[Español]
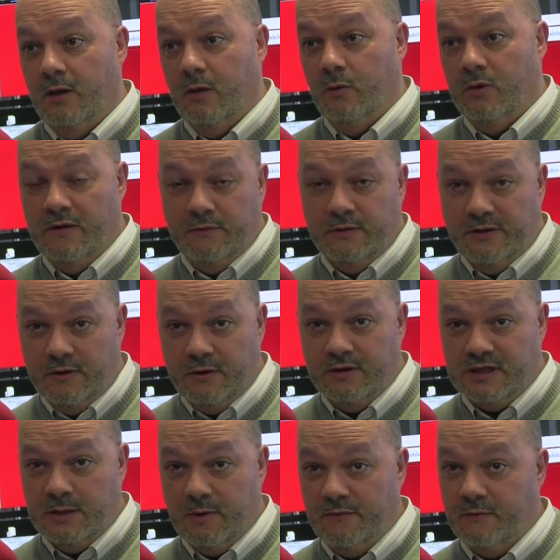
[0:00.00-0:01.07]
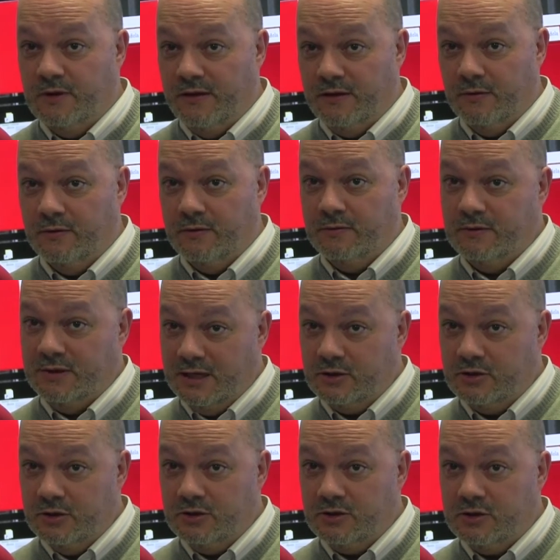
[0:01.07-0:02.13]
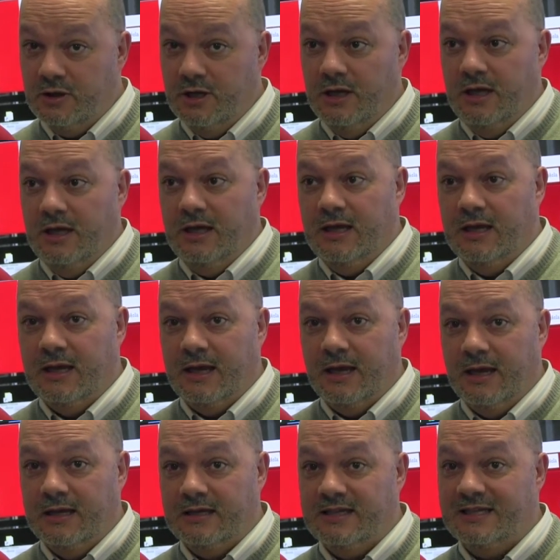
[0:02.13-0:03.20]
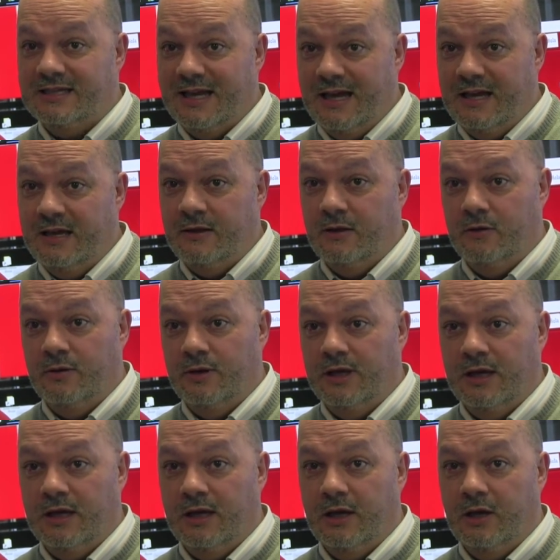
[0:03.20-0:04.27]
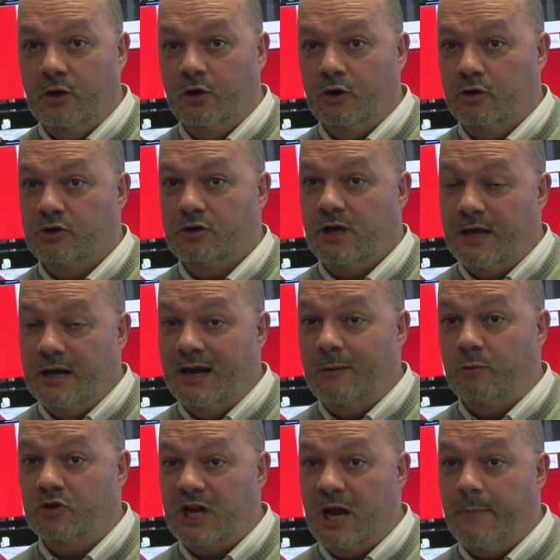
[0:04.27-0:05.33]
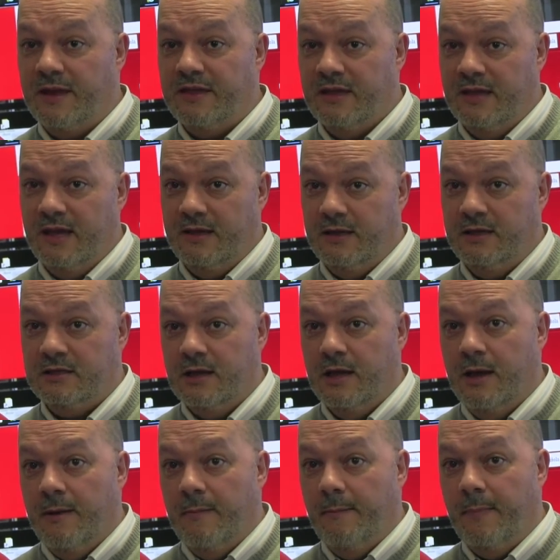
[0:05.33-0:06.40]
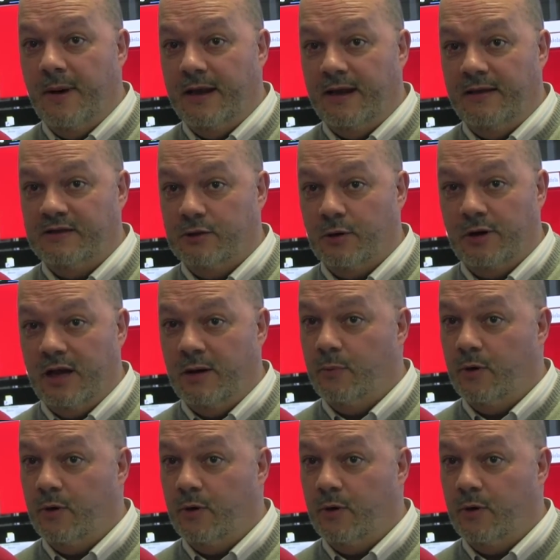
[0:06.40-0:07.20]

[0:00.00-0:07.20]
una fundación que se llama Fundación Texas y que es desde ahí donde nos generamos capacidades para desarrollar